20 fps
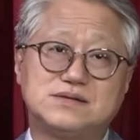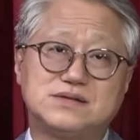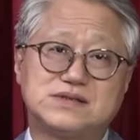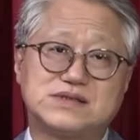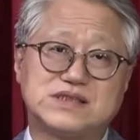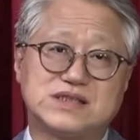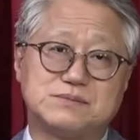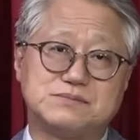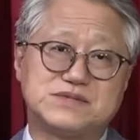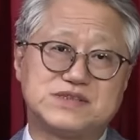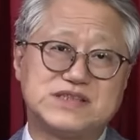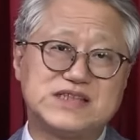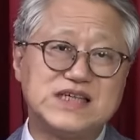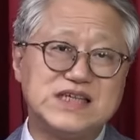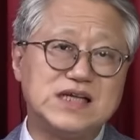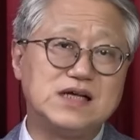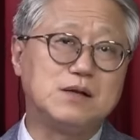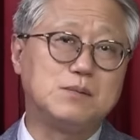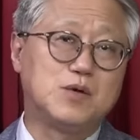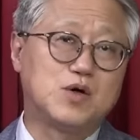지금
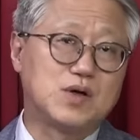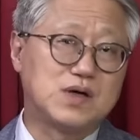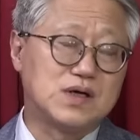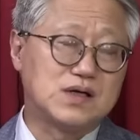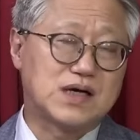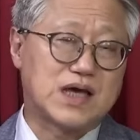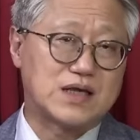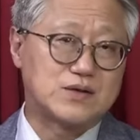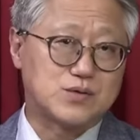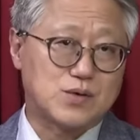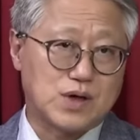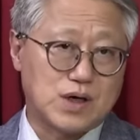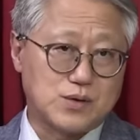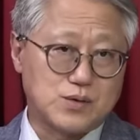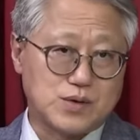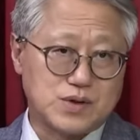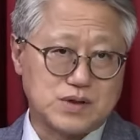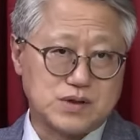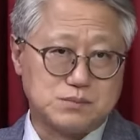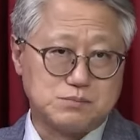친일머리를 계속하고
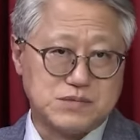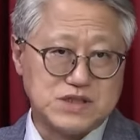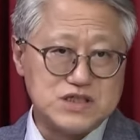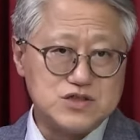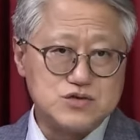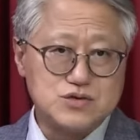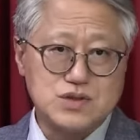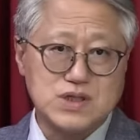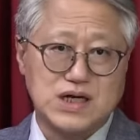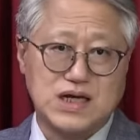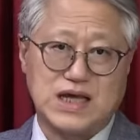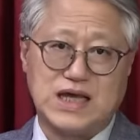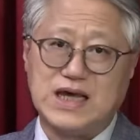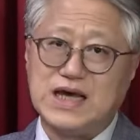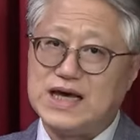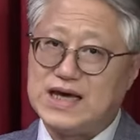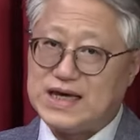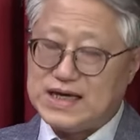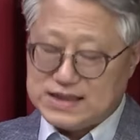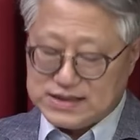있는 민주당의
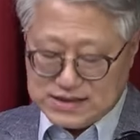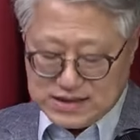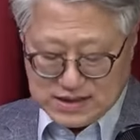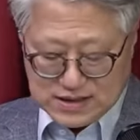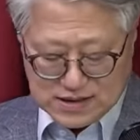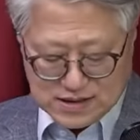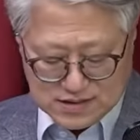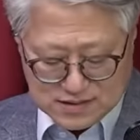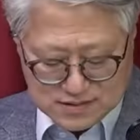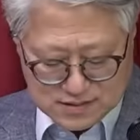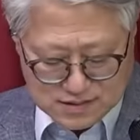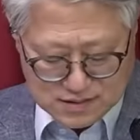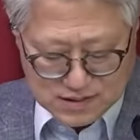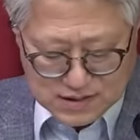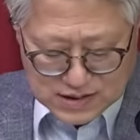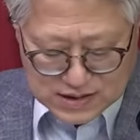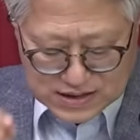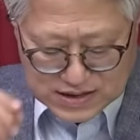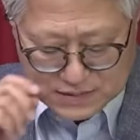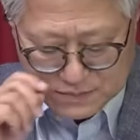행태에 대해서
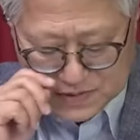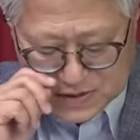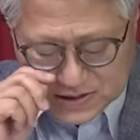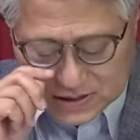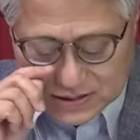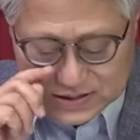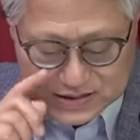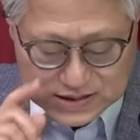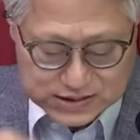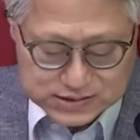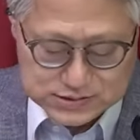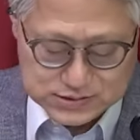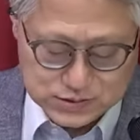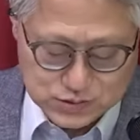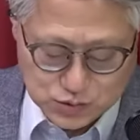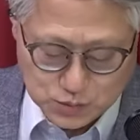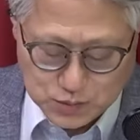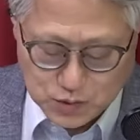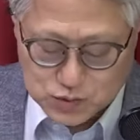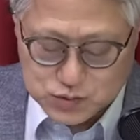김 실장은
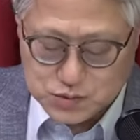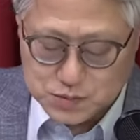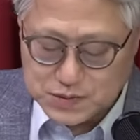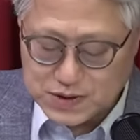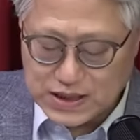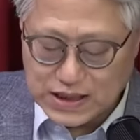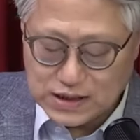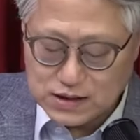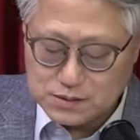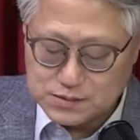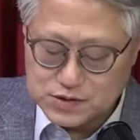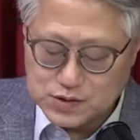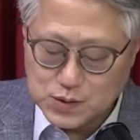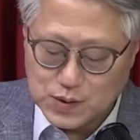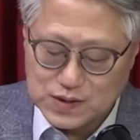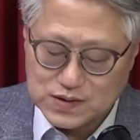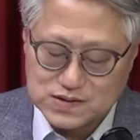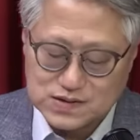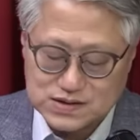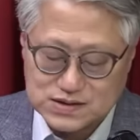조목조목 칼럼을
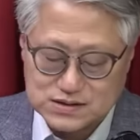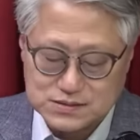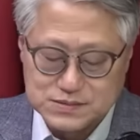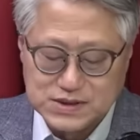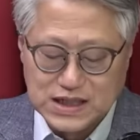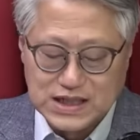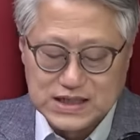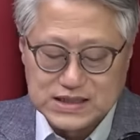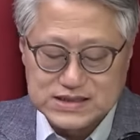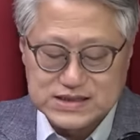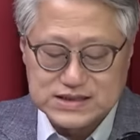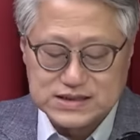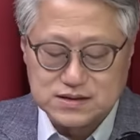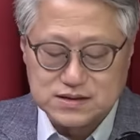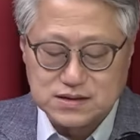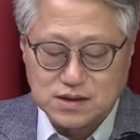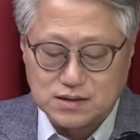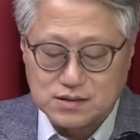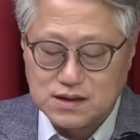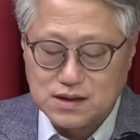통해서 지금
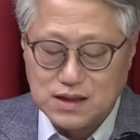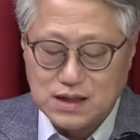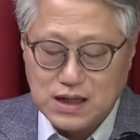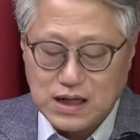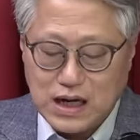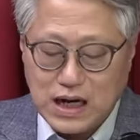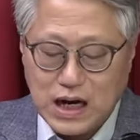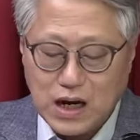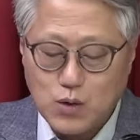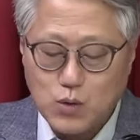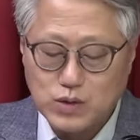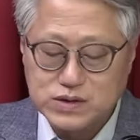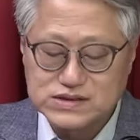지적을 하고